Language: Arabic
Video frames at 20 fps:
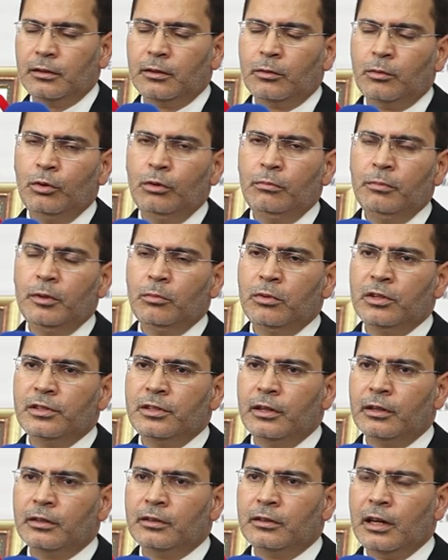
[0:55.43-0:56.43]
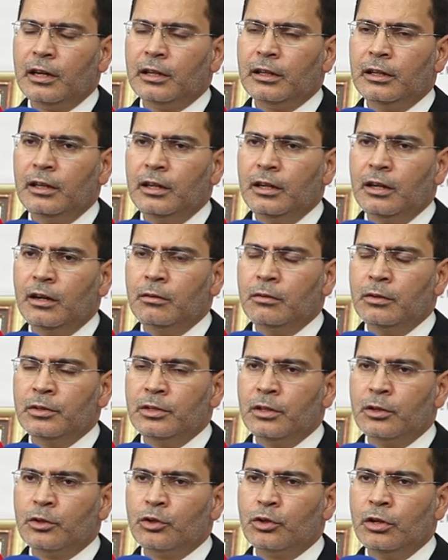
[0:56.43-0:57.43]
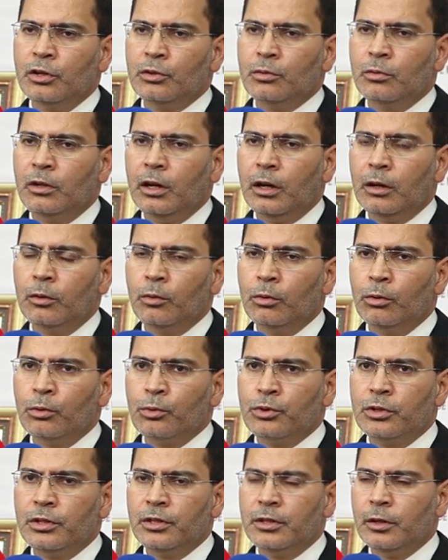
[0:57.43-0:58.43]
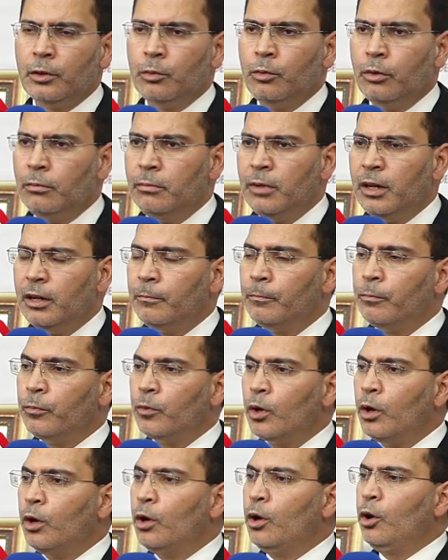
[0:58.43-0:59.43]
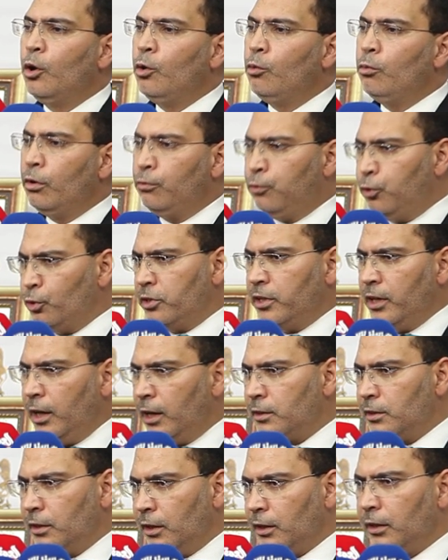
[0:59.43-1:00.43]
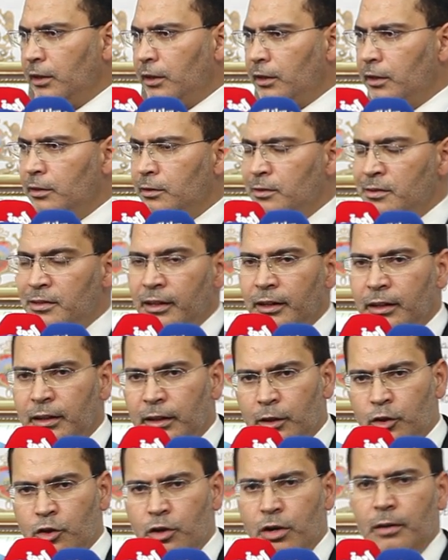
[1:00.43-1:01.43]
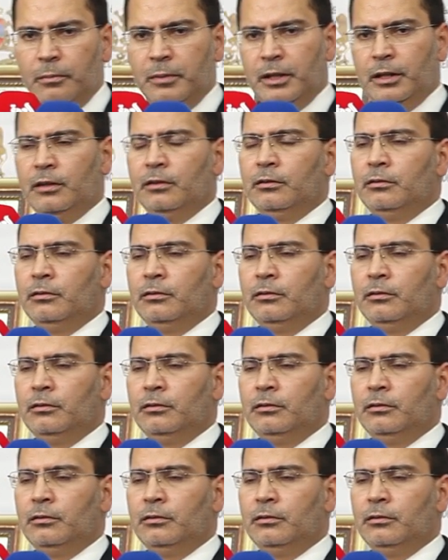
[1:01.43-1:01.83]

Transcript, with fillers: كل من وزير الداخلية وزير الجهاز والنقل واللوجستيك والماء وفتح تحقيق تحقيق شامل